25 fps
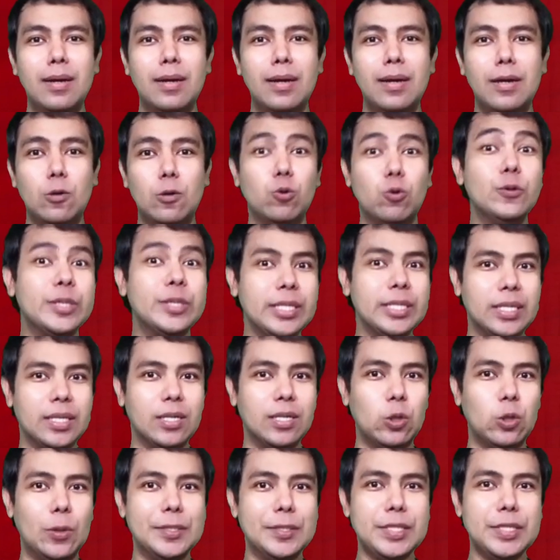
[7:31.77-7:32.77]
รู้สึก
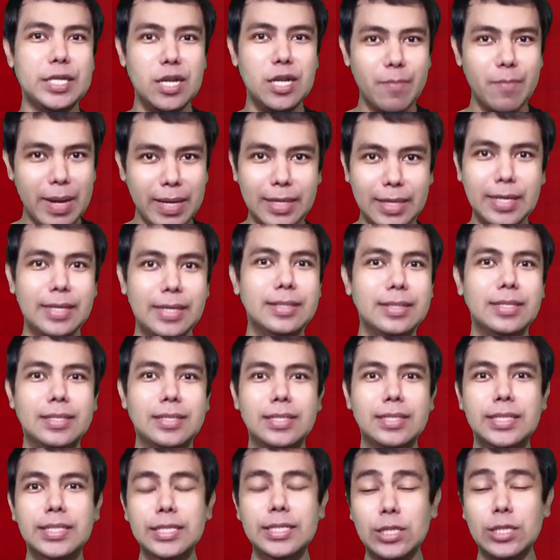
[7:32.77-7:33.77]
หรือว่าสิ่งที่มันเคยเกิด
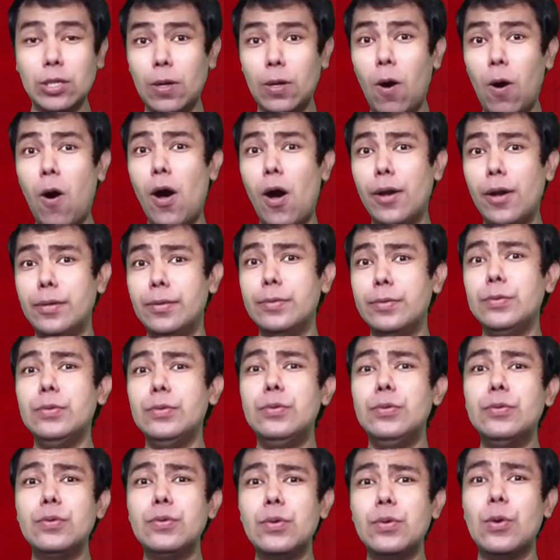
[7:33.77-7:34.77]
ขึ้นก่อน
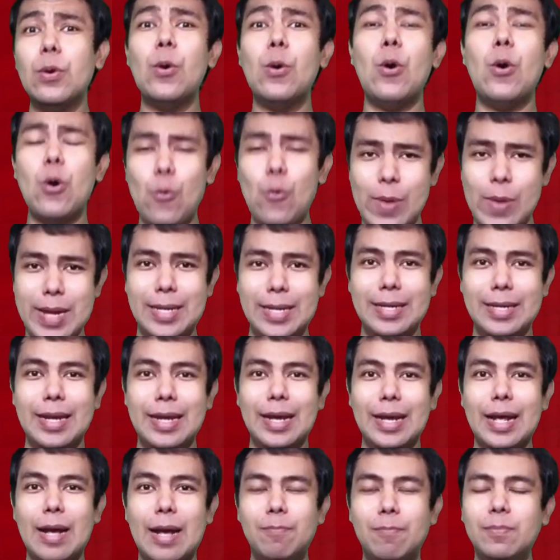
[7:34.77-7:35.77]
ยุคโควิด
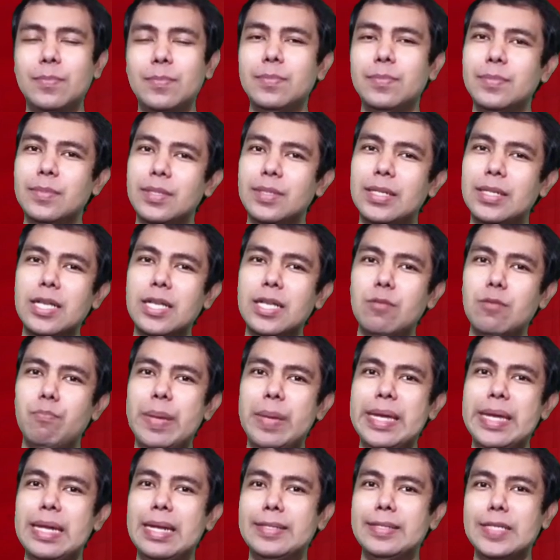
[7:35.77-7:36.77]
นะครับสักกี่
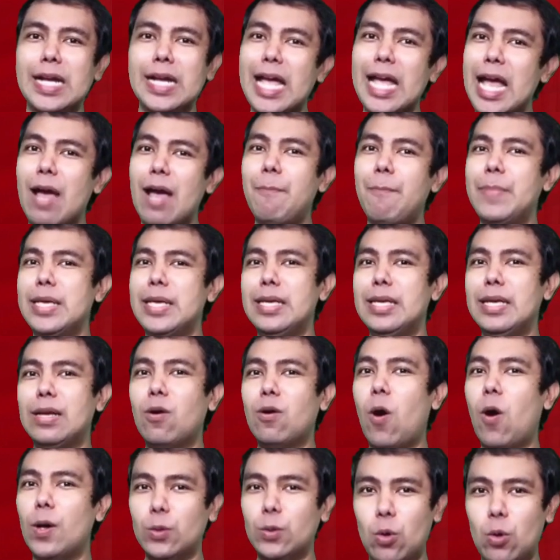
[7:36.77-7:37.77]
ปีละสัก 5 ปี
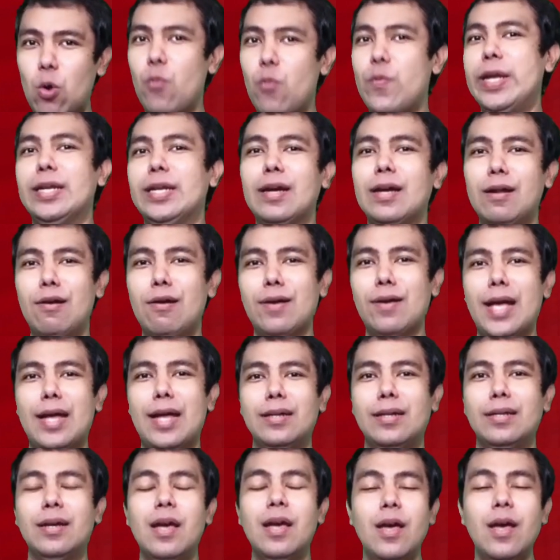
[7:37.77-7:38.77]
ก่อนโควิด ก็แล้วกัน
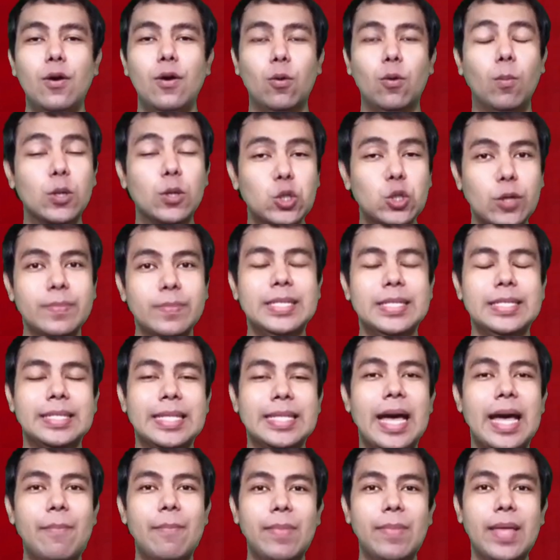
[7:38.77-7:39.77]
คุณผู้ชมติด
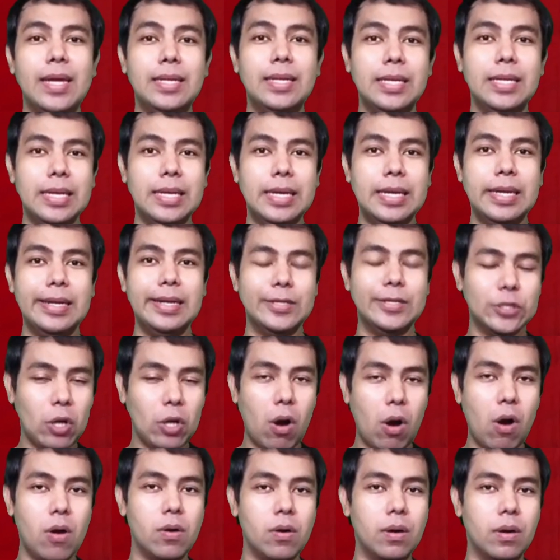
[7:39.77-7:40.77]
ตามได้ที่
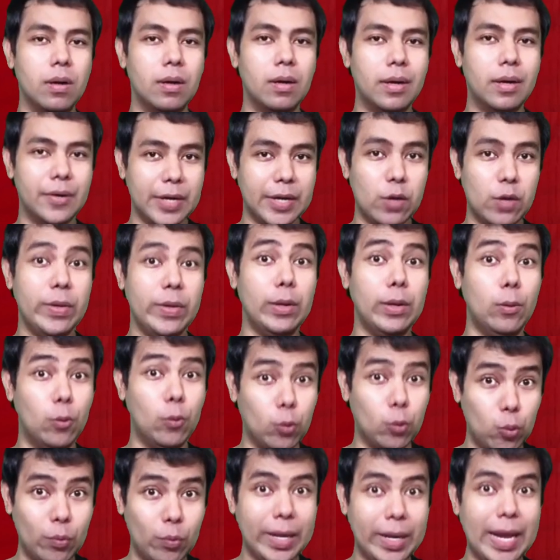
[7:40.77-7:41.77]
ช่อง รีวิว
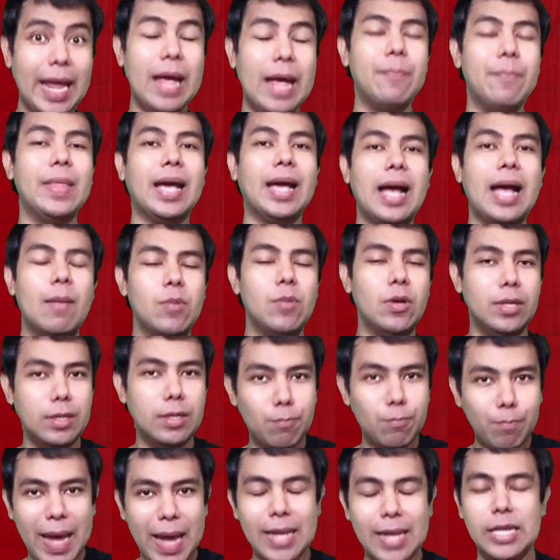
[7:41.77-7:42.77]
กรุงเทพนะครับ เดี๋ยวดิ
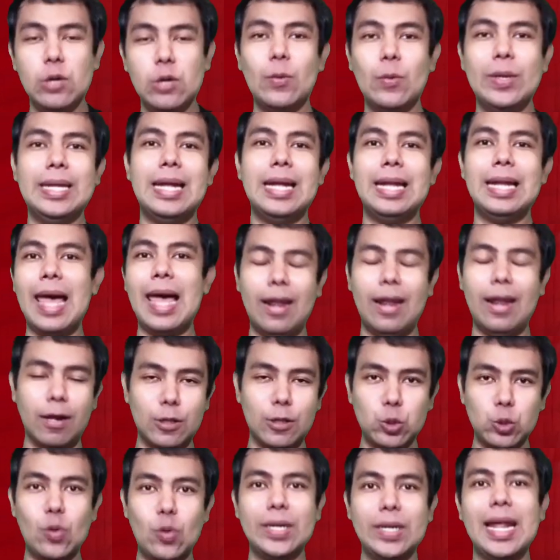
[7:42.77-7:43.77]
นแปะลิงก์ไว้ด้านล่างแล้ว
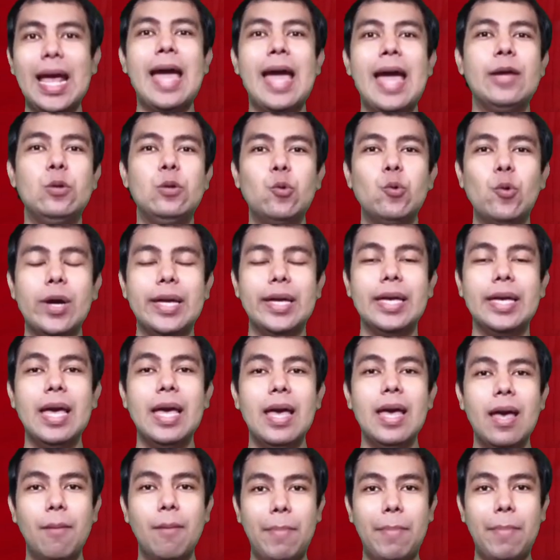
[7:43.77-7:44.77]
ก็ช่วงท้ายด้วย
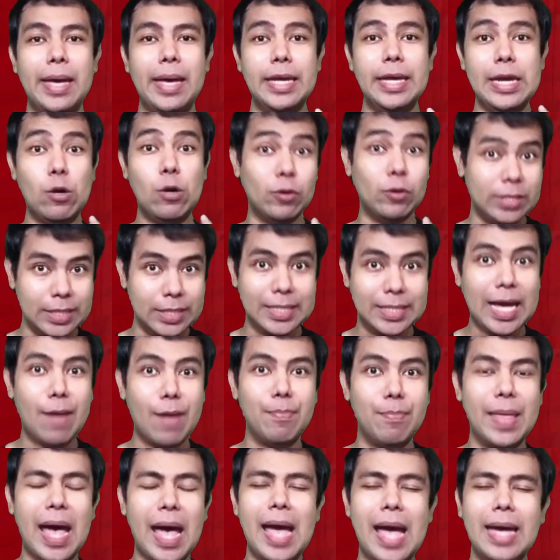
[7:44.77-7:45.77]
ไปกดติดตาม
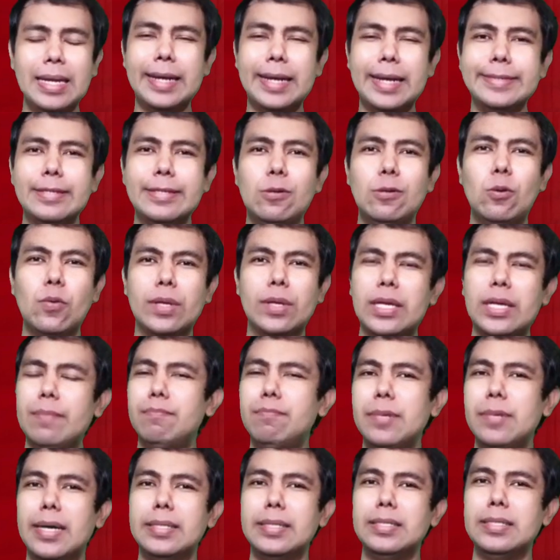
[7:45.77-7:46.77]
ได้น่าจะลงคลิป
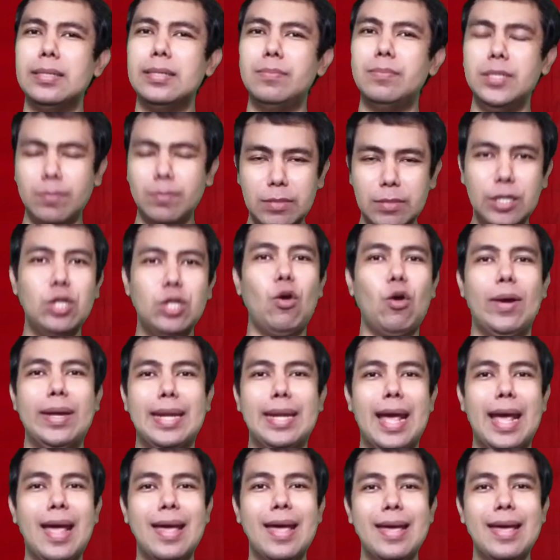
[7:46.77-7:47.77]
น่าจะมืดๆหน่อย
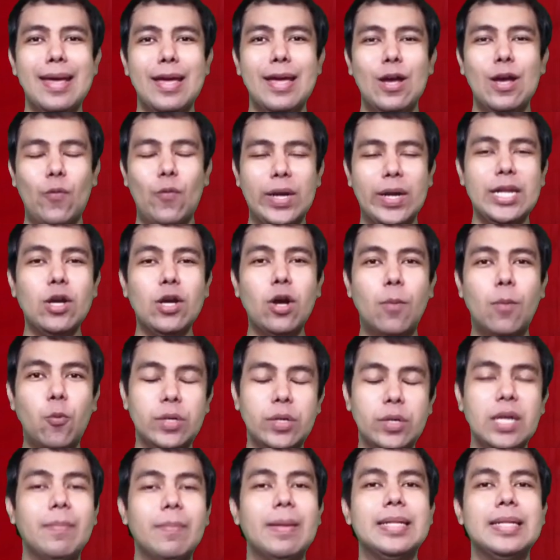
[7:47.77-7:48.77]
นะ วันนี้ขอบคุ
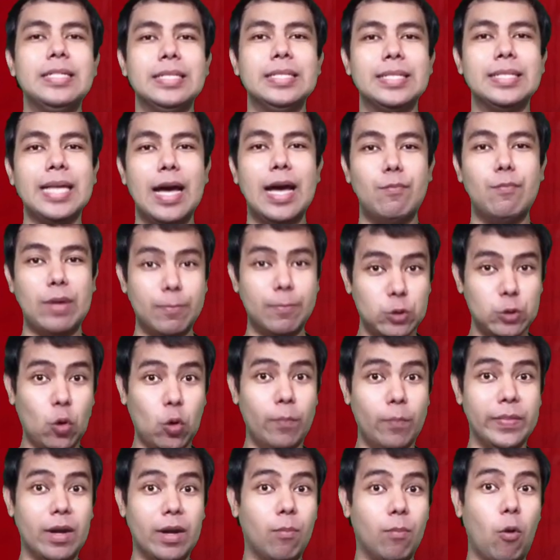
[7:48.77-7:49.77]
ณที่มาติดตามรับช
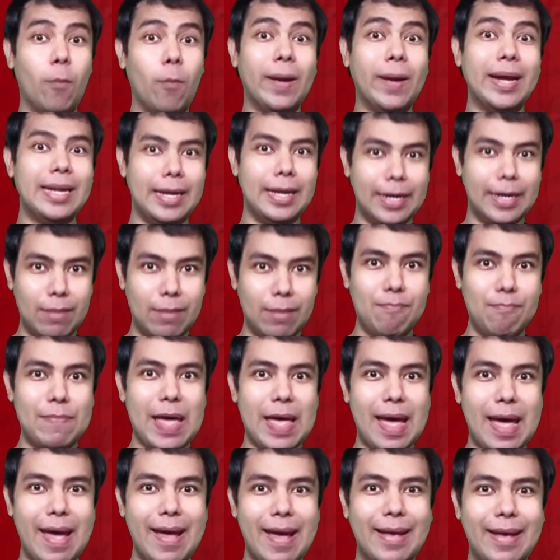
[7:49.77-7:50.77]
มเดี๋ยวเราพบกันในคลิปห
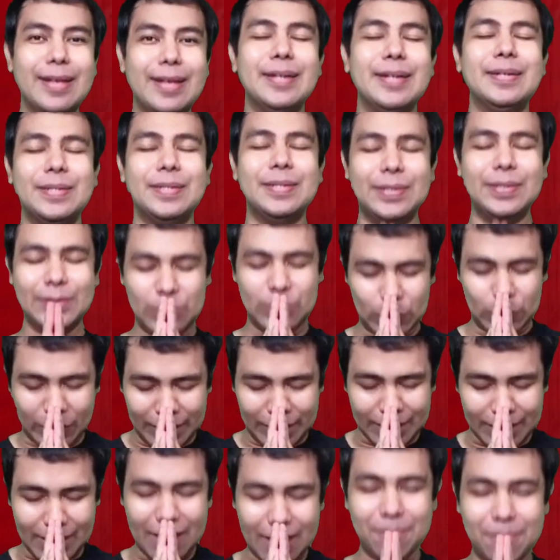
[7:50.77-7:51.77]
น้า สวัส
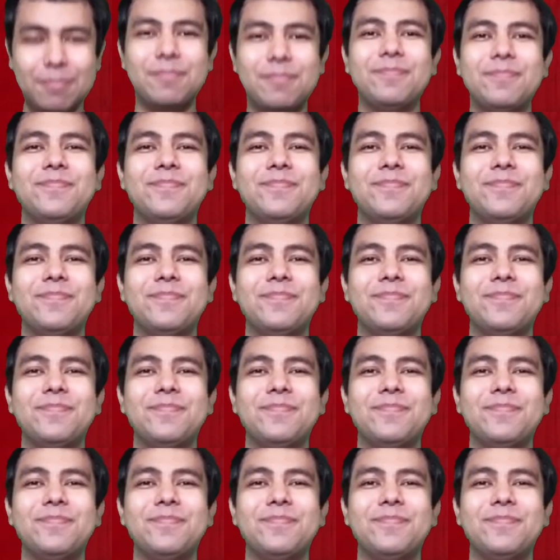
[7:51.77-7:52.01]
ดีครับ